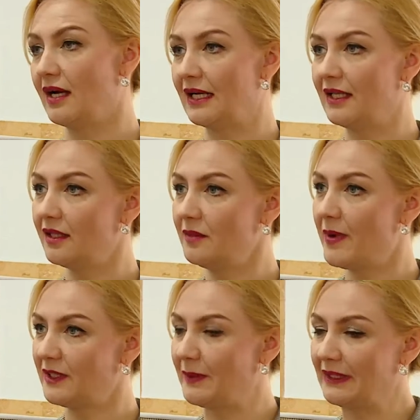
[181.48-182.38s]
Коронарный
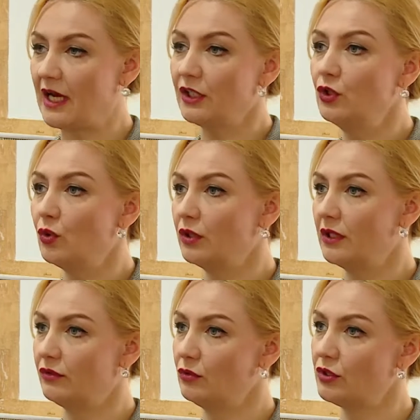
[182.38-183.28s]
паспорт, как долго
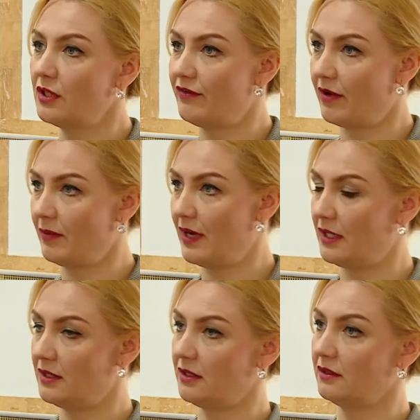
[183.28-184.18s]
его нужно
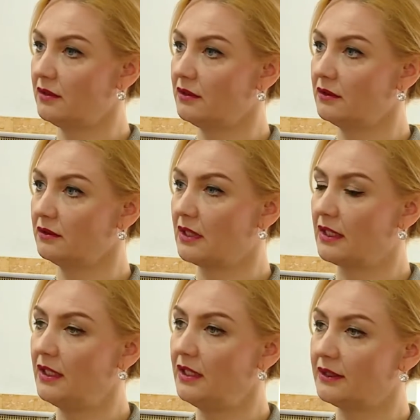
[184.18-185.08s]
оформлять? Э,
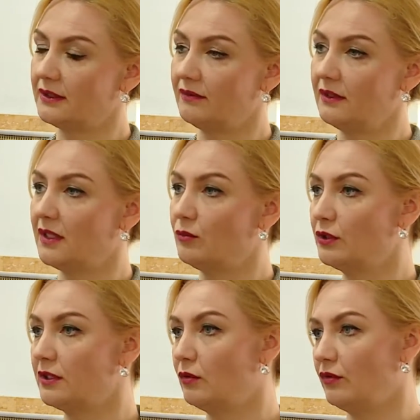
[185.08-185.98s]
какие основные там
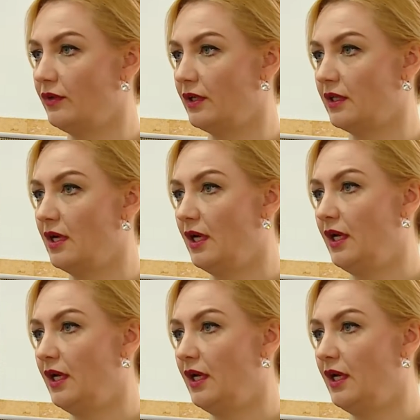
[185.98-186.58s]
условия?